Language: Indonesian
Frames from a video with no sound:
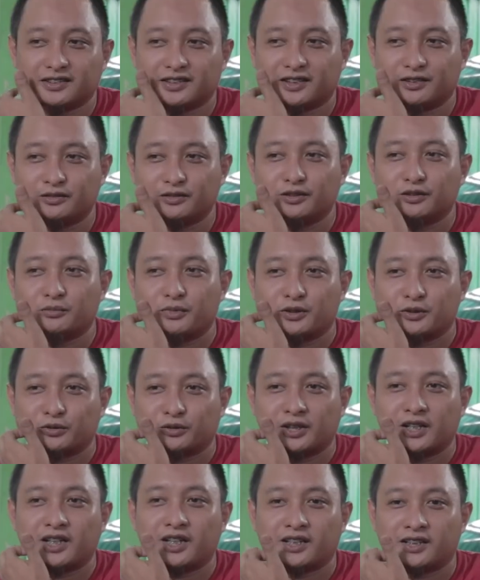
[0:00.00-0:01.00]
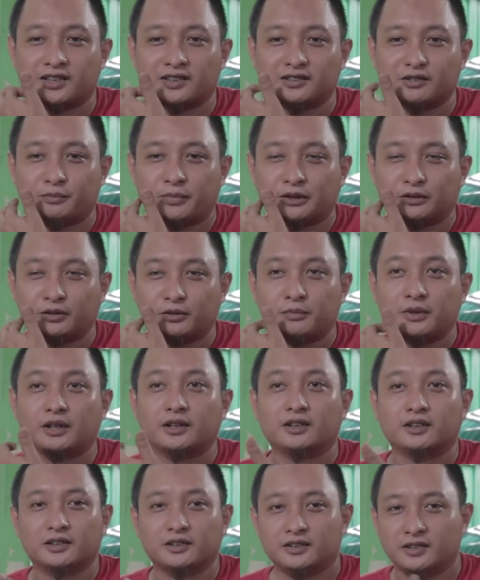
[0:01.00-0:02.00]
aku lebih suka karena cepat tuh
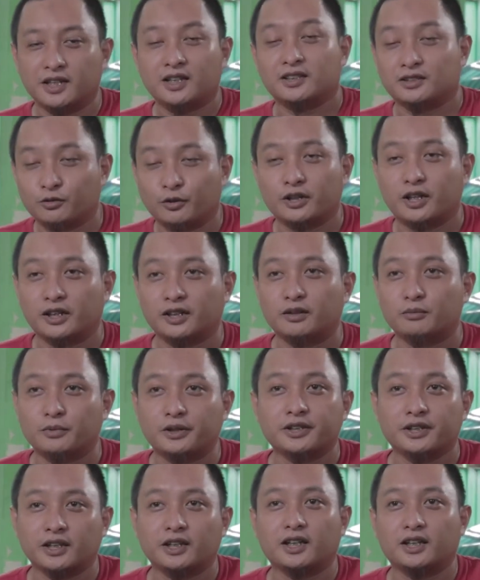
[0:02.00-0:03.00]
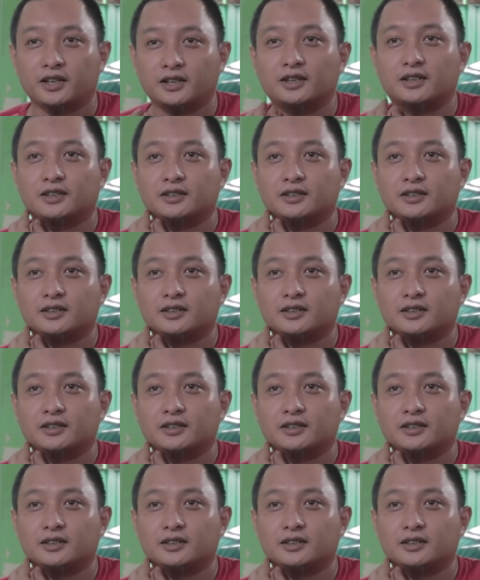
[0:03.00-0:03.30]
emang ya sesuai dengan namanya lah